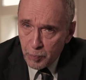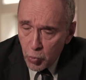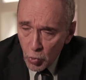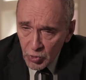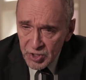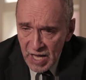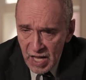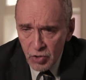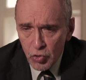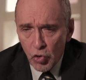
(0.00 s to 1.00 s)
Pur
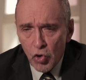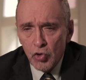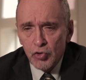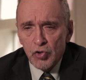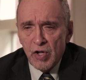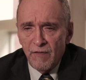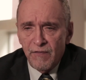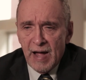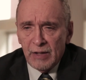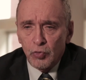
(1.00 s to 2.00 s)
tenendo conto del
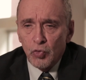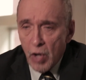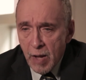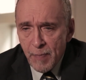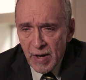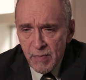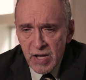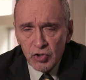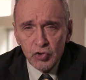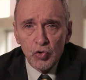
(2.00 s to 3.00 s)
fatto e
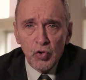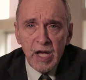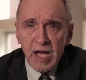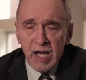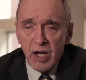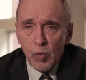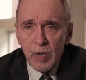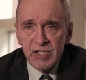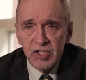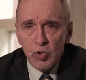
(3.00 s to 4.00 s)
premesso che
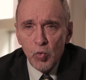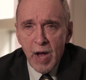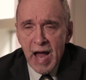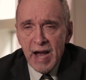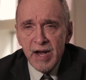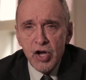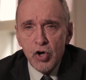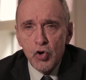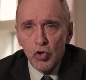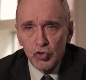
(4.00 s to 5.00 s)
questi due
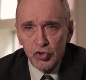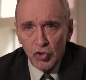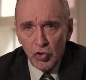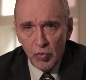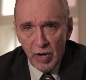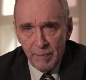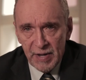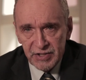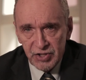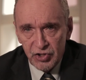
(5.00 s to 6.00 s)
anni non sono una
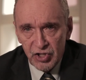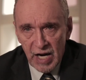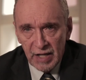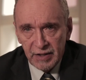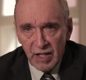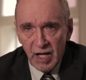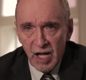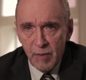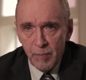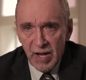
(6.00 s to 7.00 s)
passeggiata
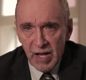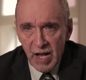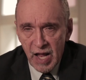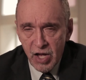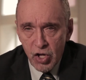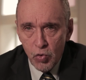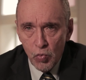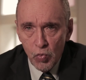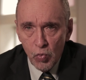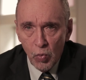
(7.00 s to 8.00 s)
e pregherei
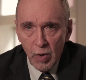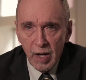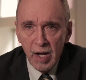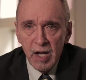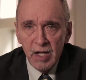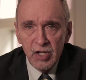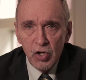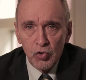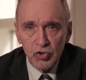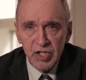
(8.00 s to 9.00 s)
chiunque
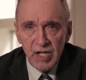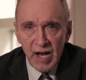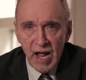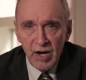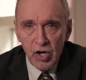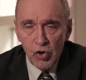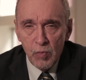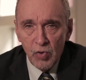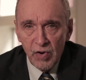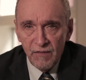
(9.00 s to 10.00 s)
di considerarli
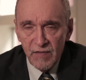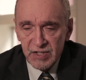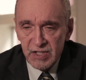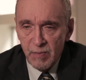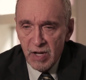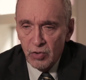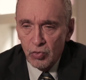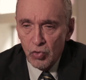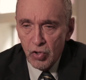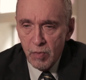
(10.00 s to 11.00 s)
come un
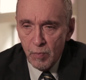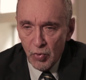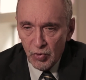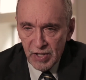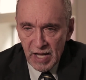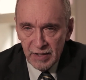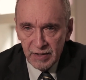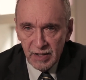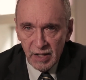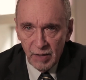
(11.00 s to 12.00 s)
investimento
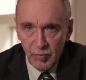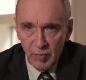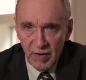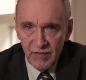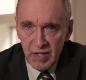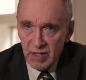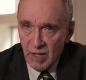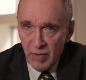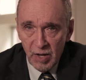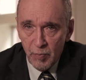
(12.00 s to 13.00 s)
importante della propria
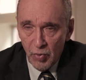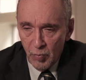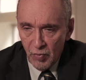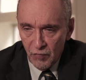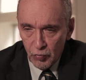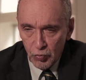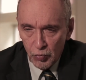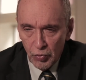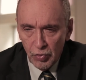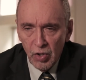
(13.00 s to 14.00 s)
vita per il proprio
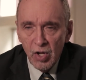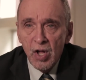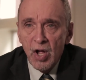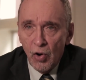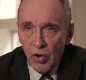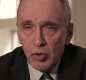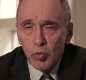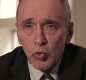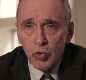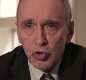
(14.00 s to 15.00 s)
futuro, ora
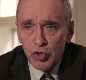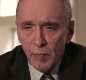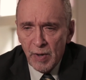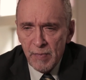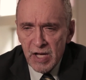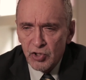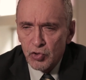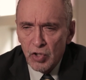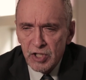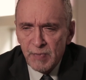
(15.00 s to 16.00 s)
tutto tutto ciò
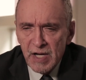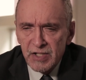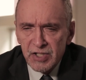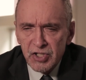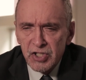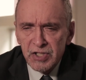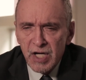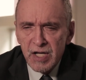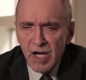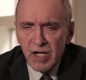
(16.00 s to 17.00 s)
premesso, l'esperienza ci
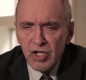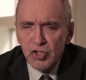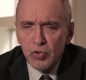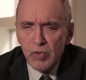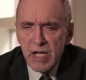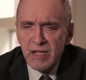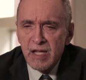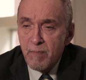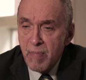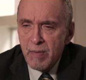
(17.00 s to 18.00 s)
insegna che gli
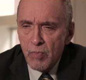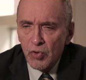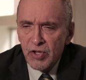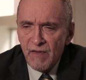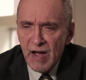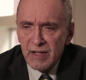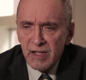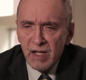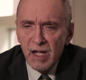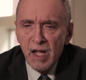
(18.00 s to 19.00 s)
studenti ben
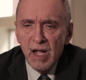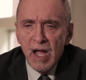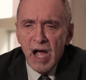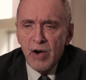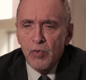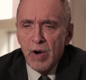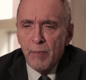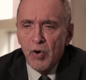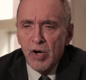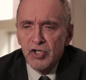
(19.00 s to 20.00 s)
motivati hanno una
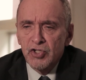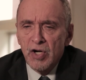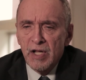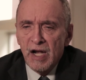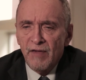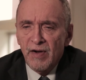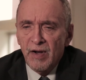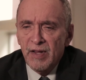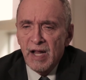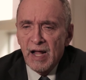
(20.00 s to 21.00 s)
progressione della,
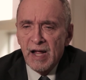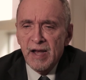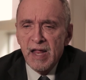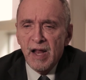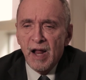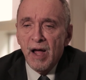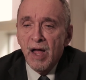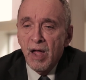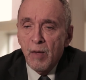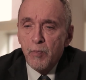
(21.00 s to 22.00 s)
della carriera
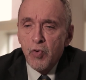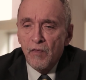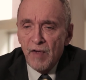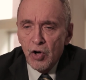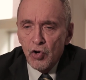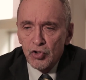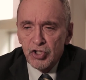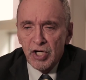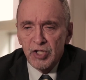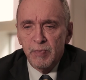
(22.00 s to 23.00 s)
più
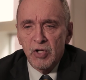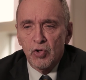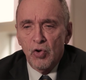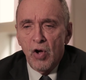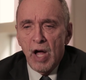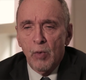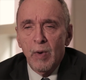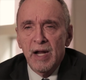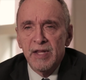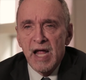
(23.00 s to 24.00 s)
veloce rispetto a
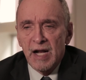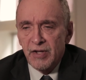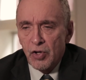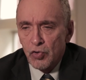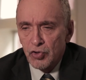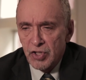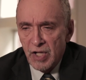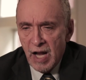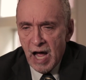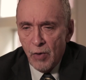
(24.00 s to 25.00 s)
quella di altri corsi
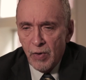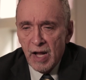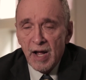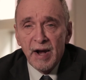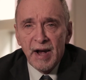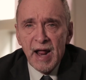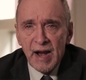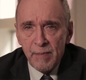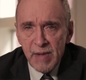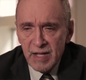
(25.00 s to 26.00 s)
di laurea,
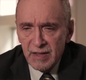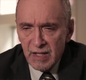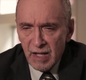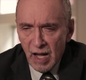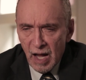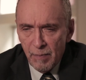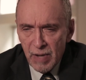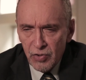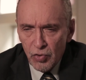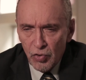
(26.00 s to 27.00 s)
raramente
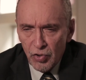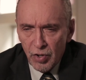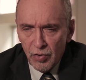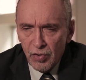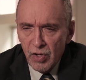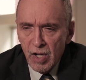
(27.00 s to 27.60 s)
abbandonano